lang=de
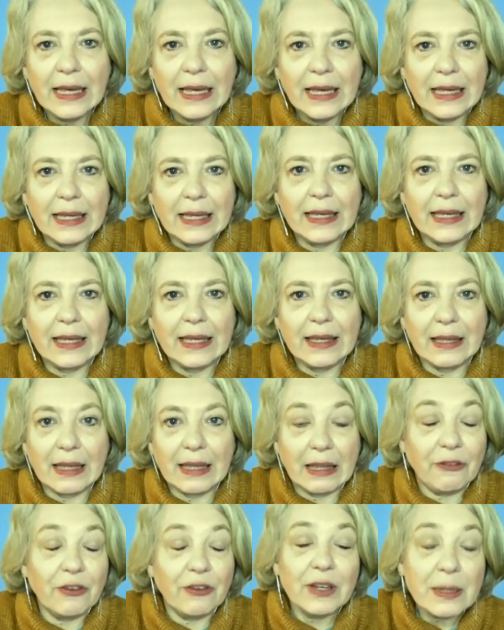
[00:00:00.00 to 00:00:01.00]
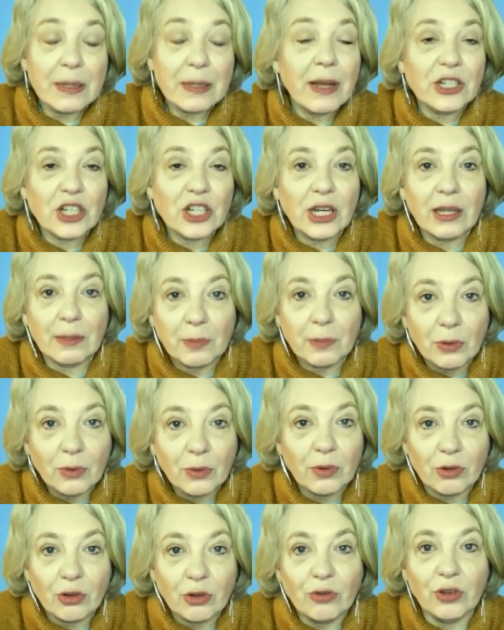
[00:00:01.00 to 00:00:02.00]
ich, ich finde die menschliche
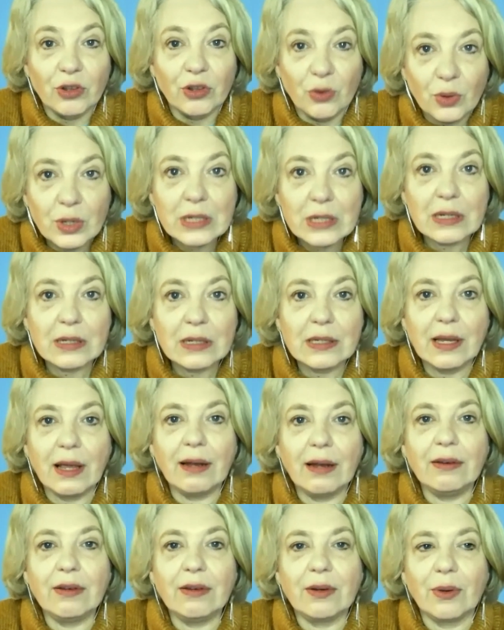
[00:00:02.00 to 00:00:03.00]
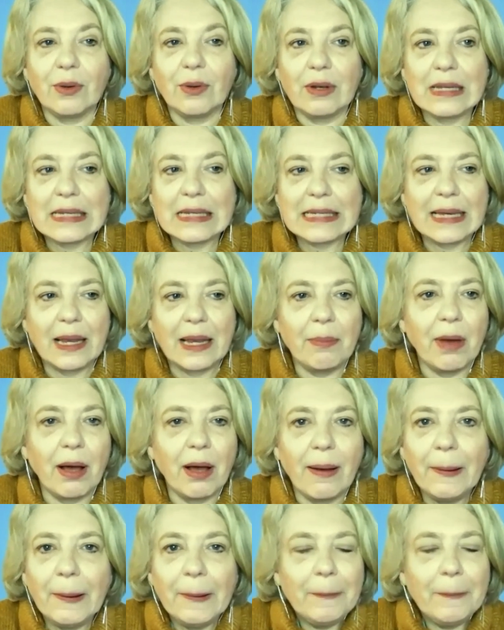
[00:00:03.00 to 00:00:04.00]
Psyche sowieso interessant und das
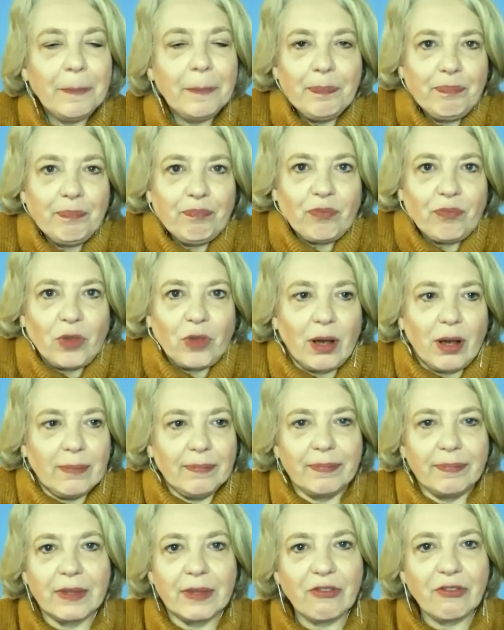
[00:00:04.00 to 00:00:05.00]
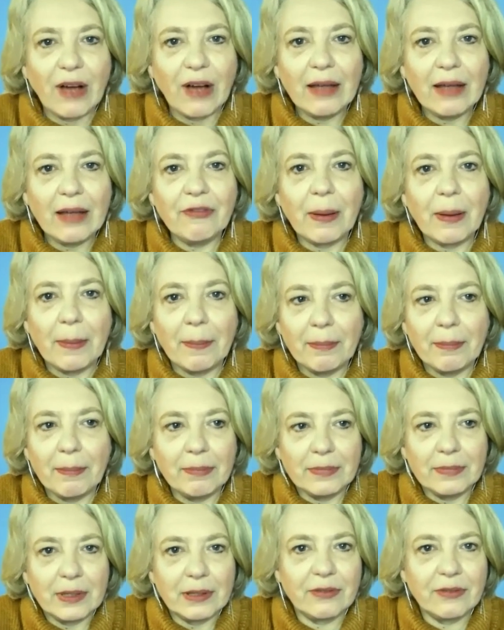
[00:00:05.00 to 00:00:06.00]
Thema ja, das war einfach,
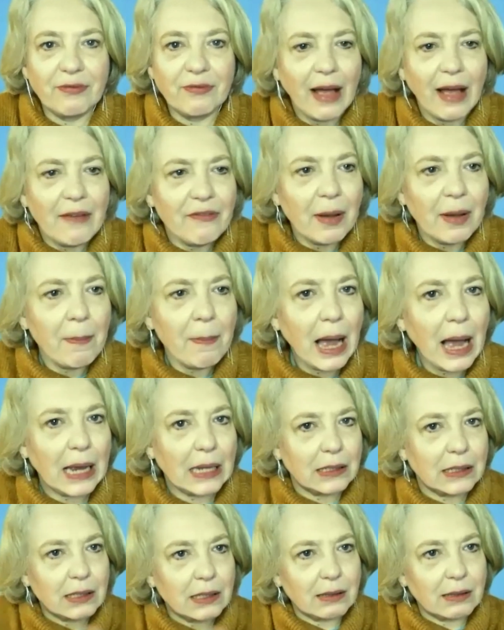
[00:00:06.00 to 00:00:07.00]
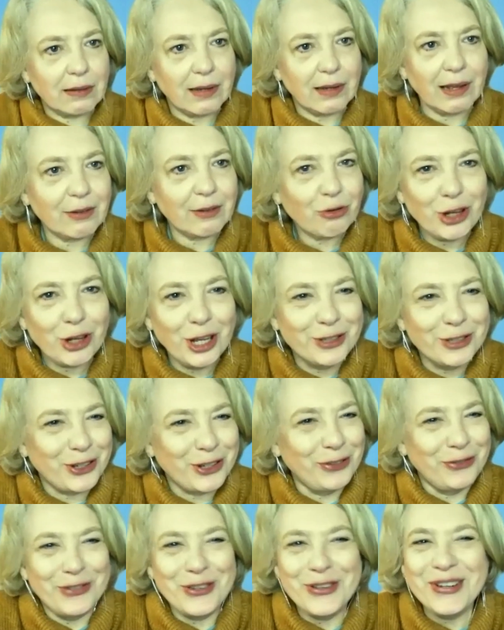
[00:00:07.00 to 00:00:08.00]
es war einfach meins. Also ich hatte so das
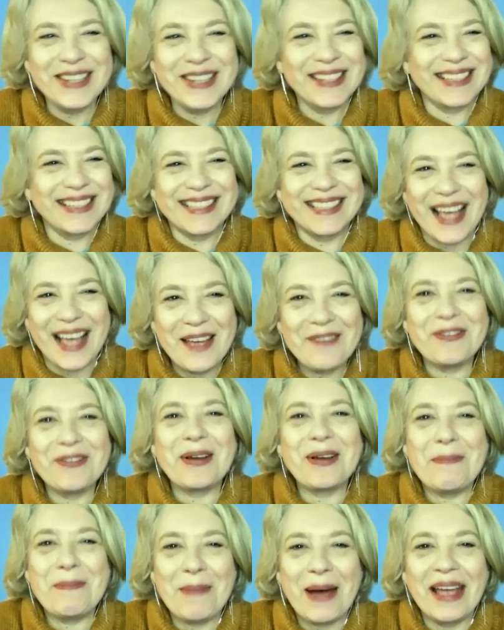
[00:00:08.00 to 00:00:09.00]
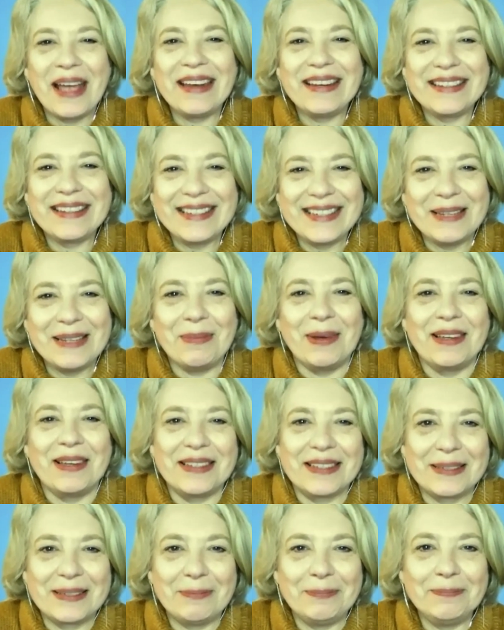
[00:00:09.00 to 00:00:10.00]
Gefühl, dass es einfach mein Thema
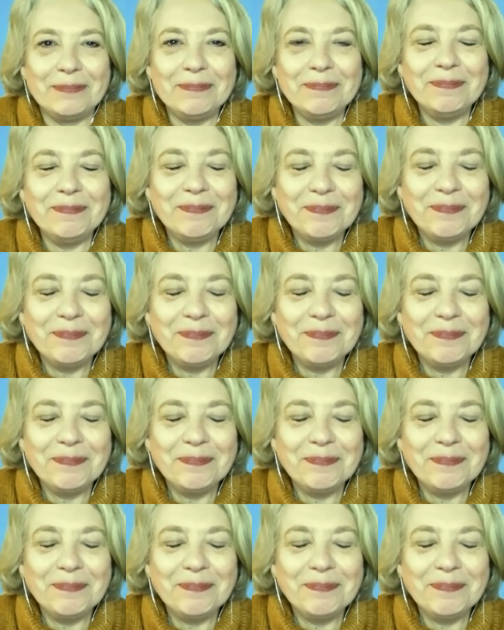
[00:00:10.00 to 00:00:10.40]
ist. Hm?